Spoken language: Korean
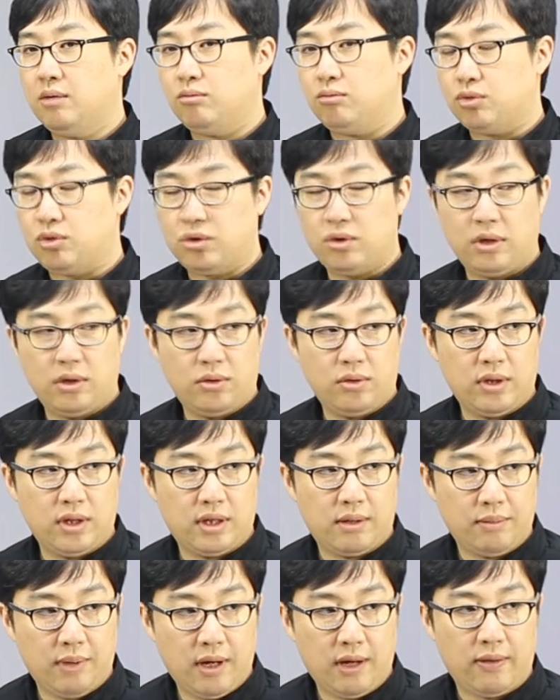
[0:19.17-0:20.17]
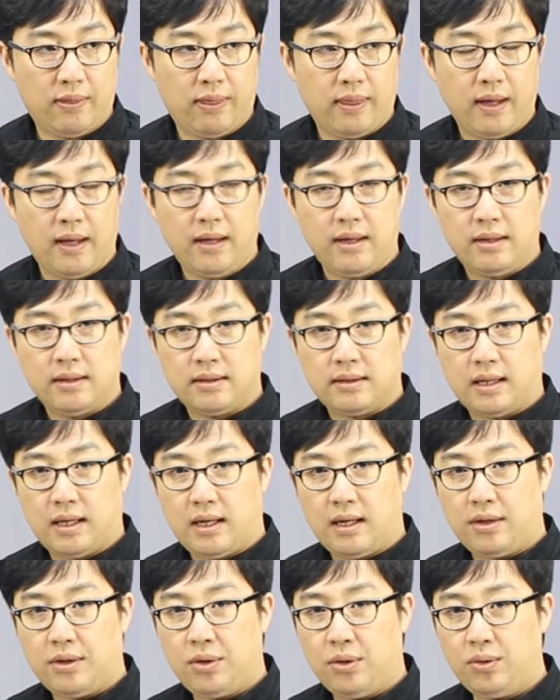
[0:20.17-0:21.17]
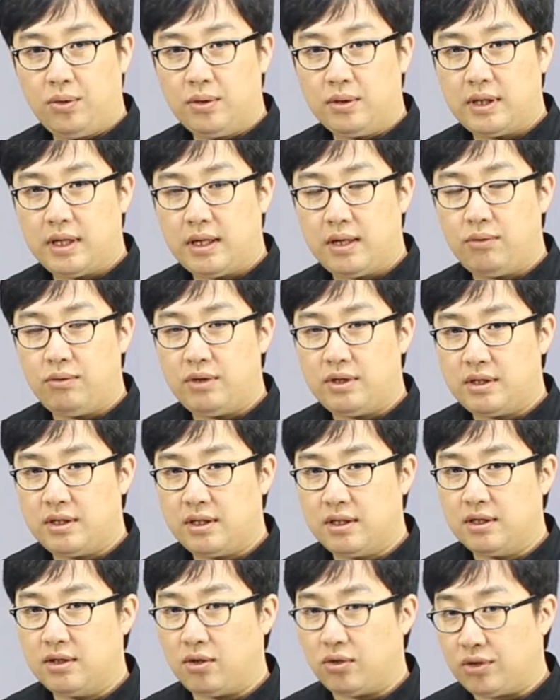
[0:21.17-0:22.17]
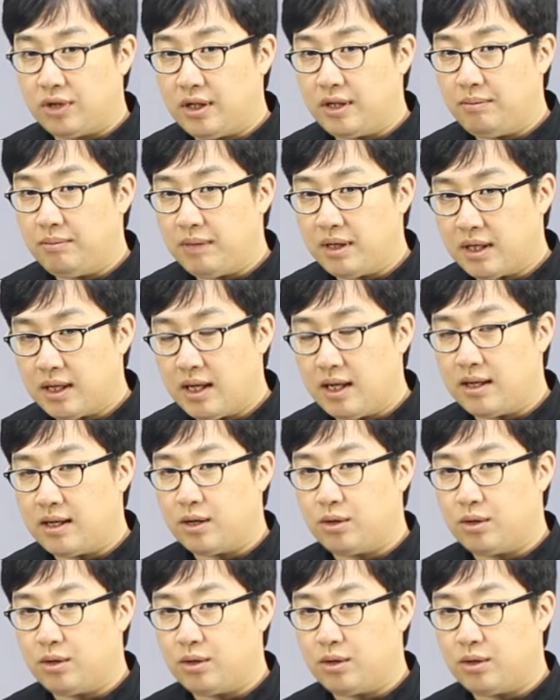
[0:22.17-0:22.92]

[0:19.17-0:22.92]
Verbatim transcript: 무슨 내용이냐면 자, 형용사의 위치는 어디입니까?